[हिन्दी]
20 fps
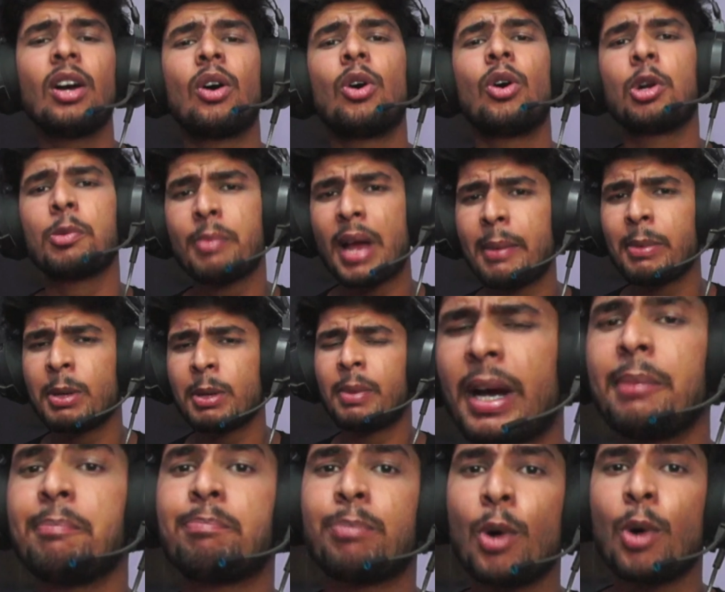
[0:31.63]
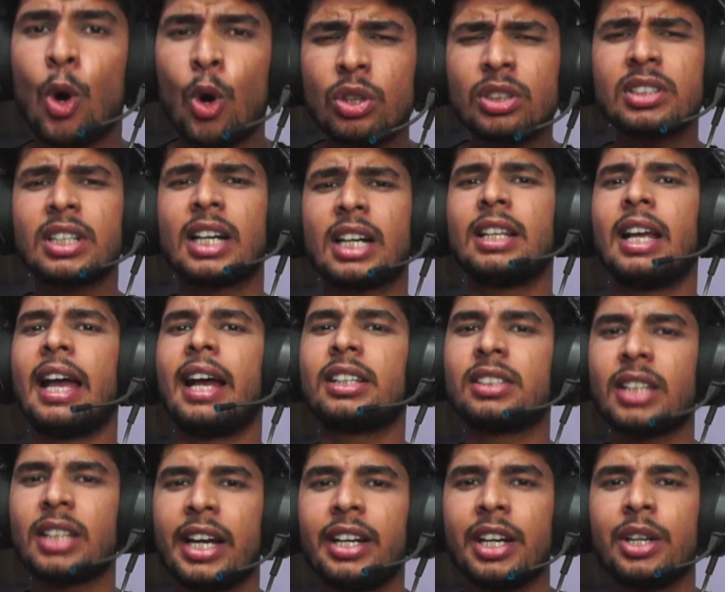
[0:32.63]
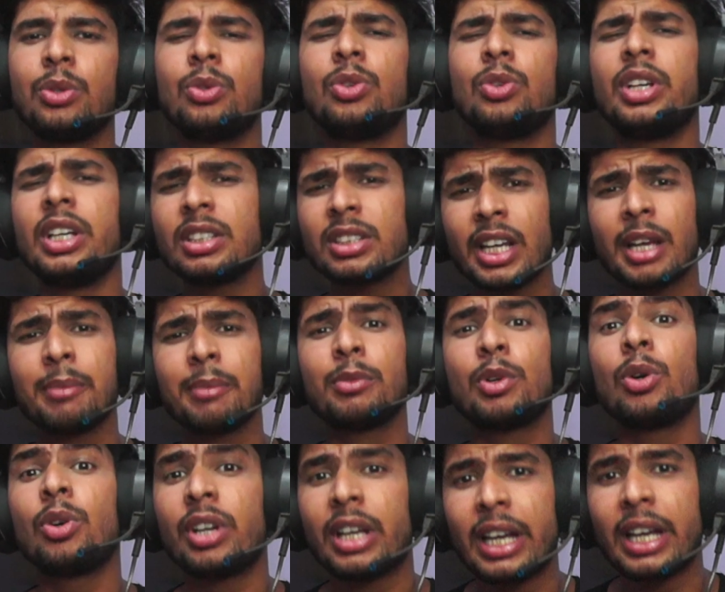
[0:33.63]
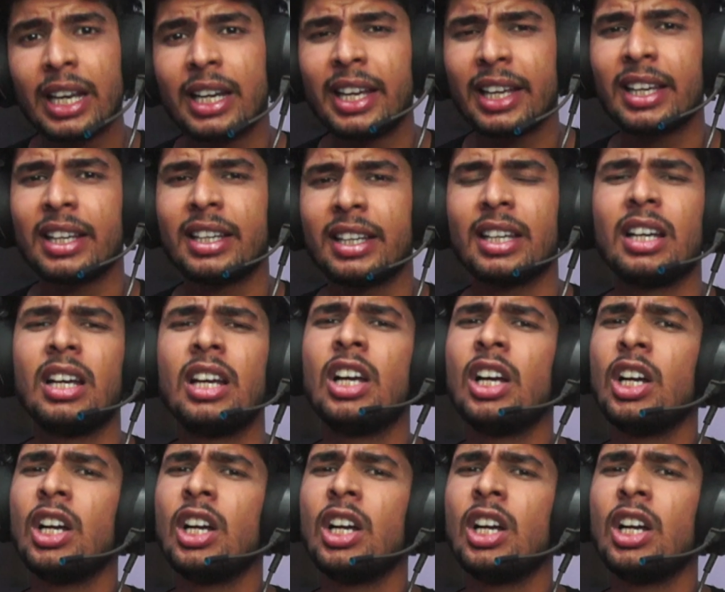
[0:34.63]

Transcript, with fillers: और मैं भी भाई बहुत ज्यादा एक्साइटेड हूँ इस गेम को खेलने के लिए